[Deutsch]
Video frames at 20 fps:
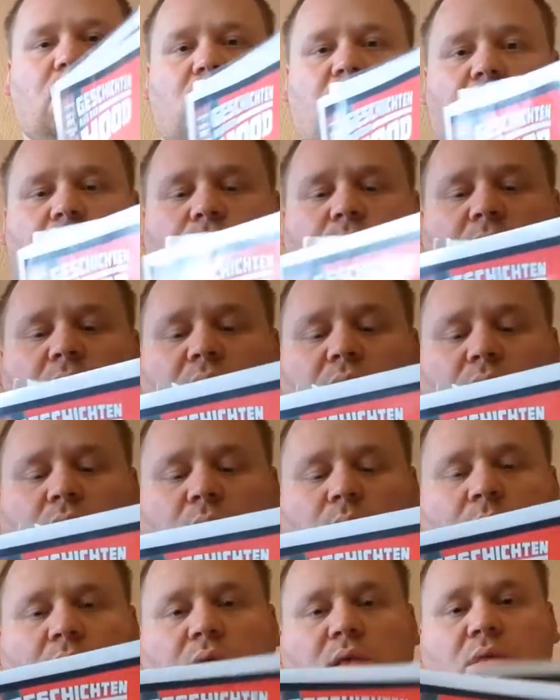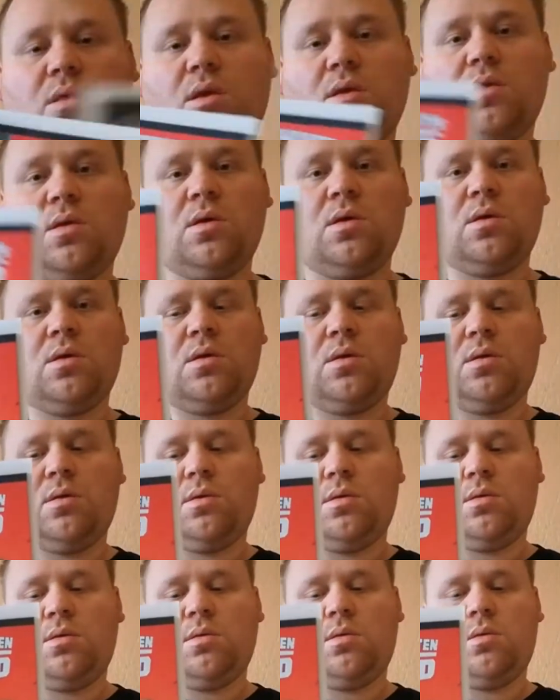zwei Comics drin.
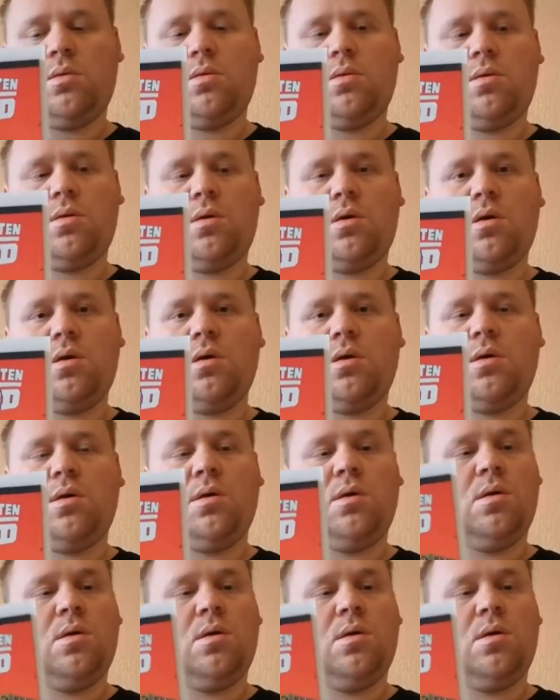Ja.